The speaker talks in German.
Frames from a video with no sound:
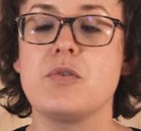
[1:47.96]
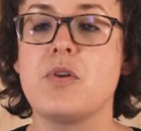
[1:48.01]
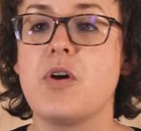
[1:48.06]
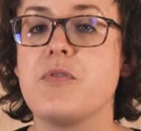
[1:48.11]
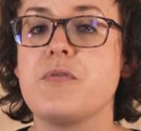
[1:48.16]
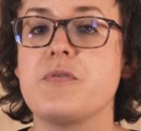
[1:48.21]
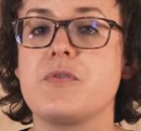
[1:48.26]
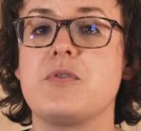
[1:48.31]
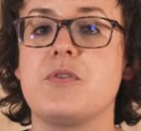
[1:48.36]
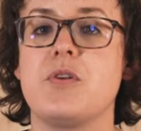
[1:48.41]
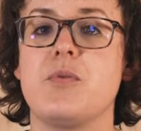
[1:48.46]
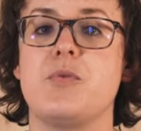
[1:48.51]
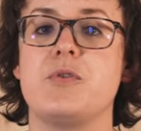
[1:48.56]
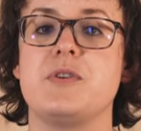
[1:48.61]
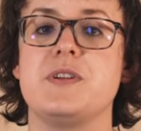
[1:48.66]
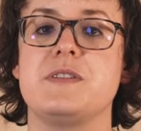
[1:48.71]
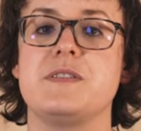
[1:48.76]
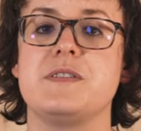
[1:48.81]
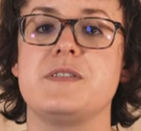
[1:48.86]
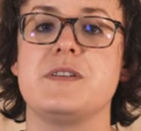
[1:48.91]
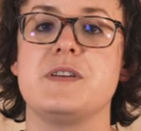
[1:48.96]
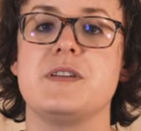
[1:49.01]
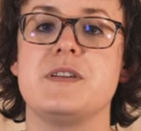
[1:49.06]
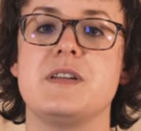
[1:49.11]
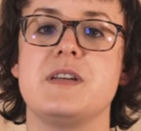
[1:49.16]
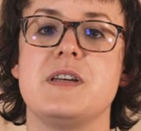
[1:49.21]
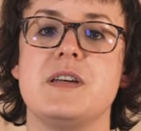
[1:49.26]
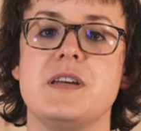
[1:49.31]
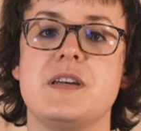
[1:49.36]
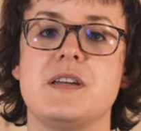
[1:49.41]
und offen kommuniziert.
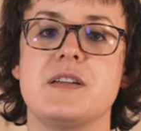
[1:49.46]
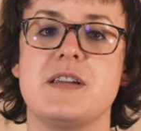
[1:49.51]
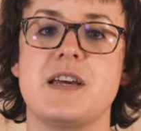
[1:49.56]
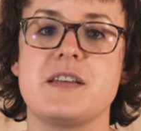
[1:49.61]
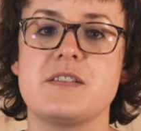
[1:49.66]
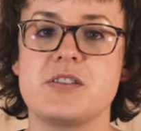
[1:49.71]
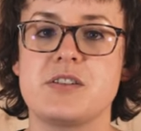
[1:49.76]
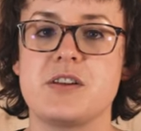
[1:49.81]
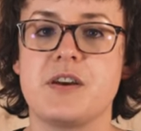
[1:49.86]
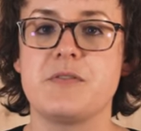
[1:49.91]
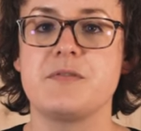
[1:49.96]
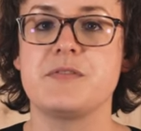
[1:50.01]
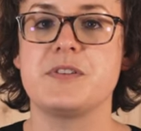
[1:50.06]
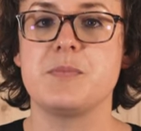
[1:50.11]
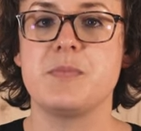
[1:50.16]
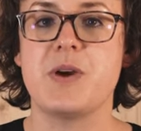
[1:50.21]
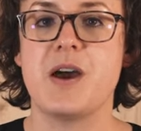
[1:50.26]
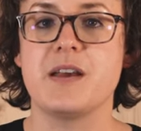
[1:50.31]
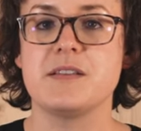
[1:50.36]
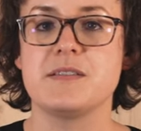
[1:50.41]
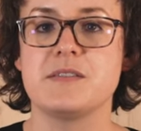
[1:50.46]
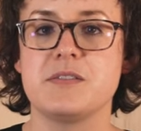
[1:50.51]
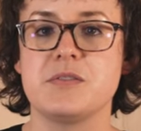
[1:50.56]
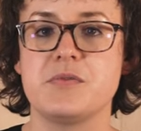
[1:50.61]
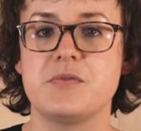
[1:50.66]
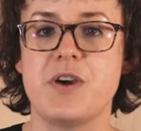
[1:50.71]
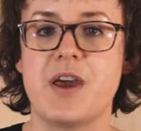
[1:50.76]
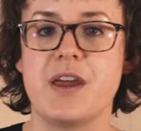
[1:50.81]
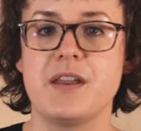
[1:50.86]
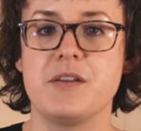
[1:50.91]
Das schafft die
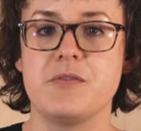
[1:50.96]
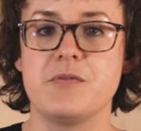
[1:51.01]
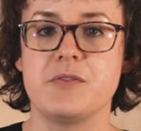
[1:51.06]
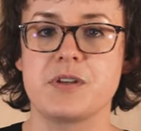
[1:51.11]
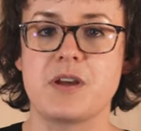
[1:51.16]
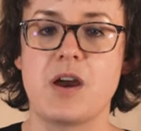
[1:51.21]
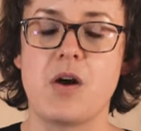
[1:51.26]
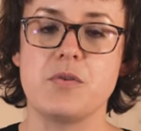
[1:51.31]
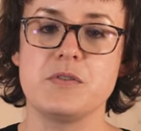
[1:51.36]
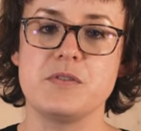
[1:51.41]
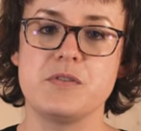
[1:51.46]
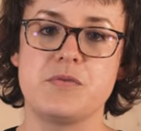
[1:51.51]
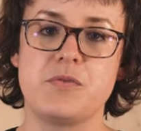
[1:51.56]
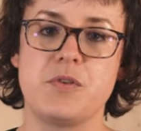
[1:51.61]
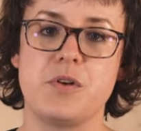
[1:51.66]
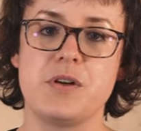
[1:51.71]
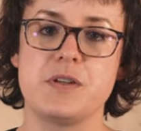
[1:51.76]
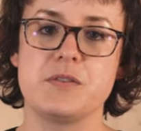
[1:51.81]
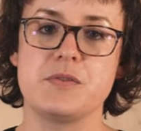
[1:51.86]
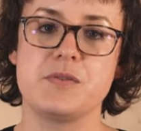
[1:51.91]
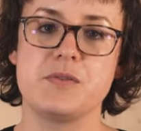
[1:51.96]
Basis für eine vertrauensvolle